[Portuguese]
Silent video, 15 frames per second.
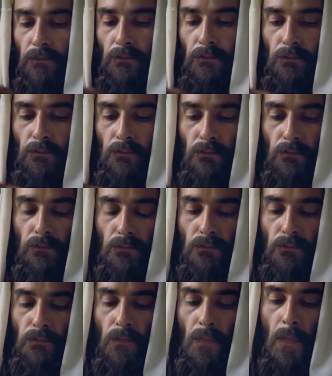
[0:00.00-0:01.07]
pais
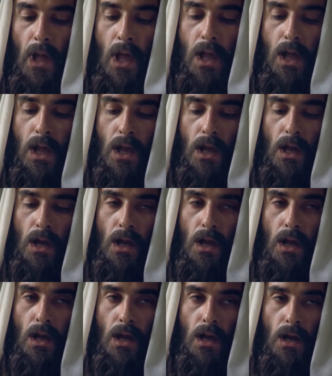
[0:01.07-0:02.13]
até o Morrel,
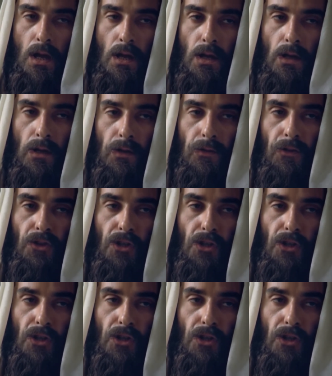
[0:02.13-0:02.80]
pessoa